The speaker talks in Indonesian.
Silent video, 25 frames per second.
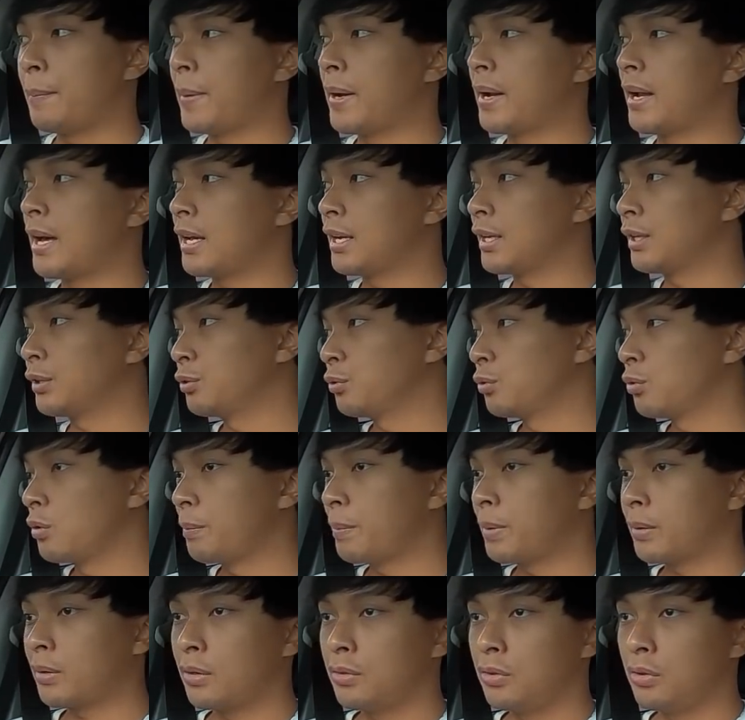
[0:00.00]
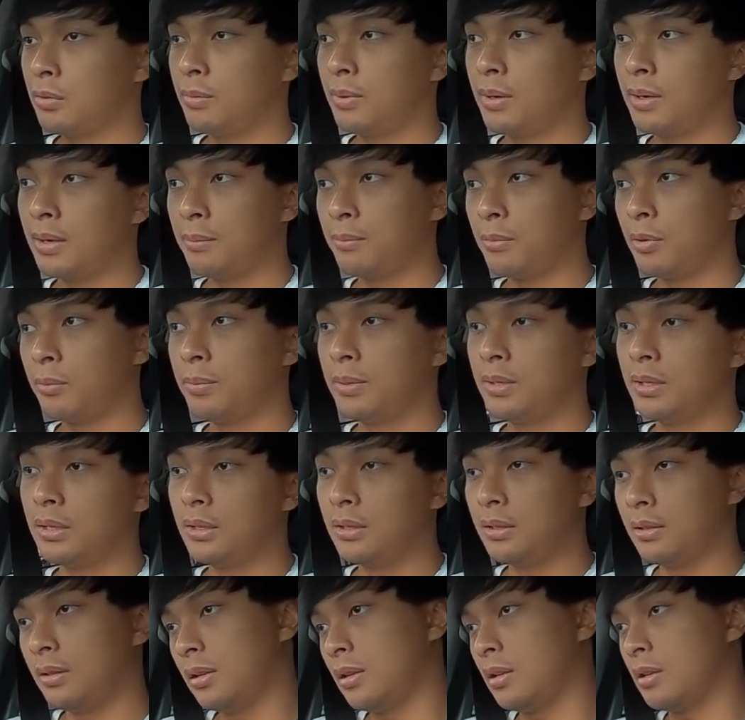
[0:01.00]
Kapan hari itu gue pernah nyoba mobil
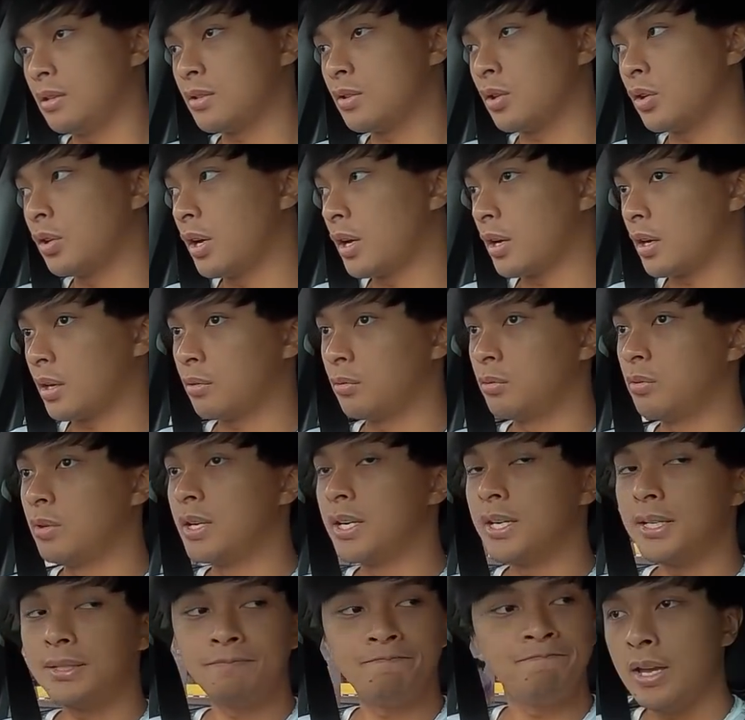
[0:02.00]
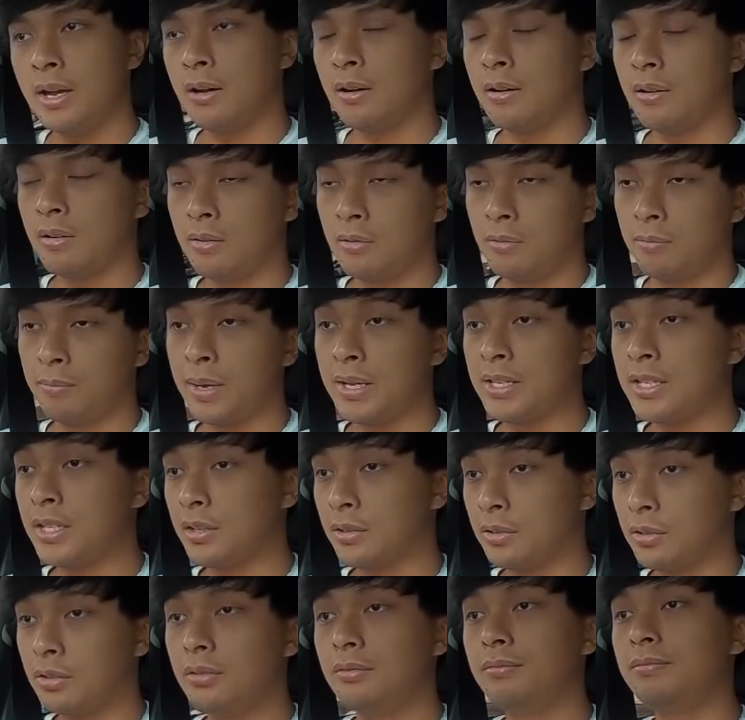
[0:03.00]
saudara gue yang
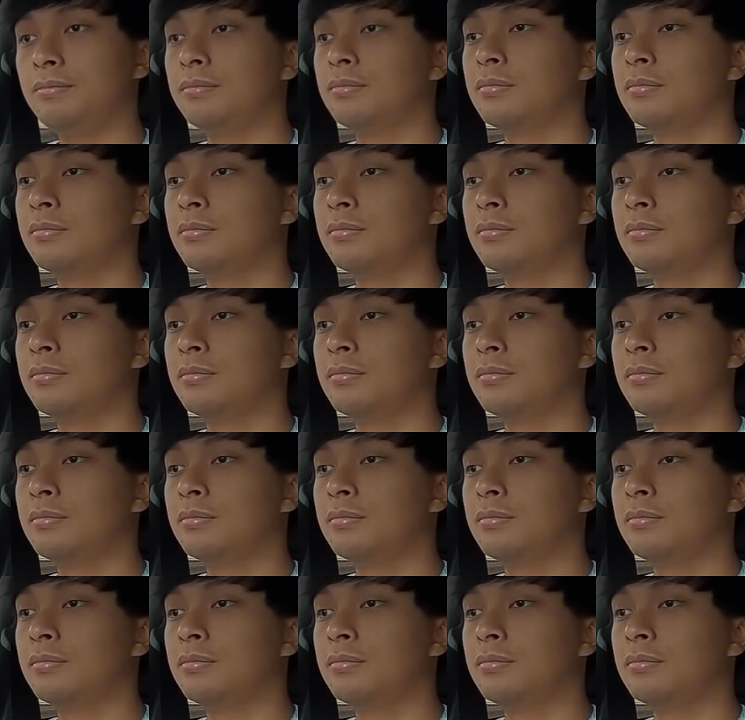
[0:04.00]
Pajero.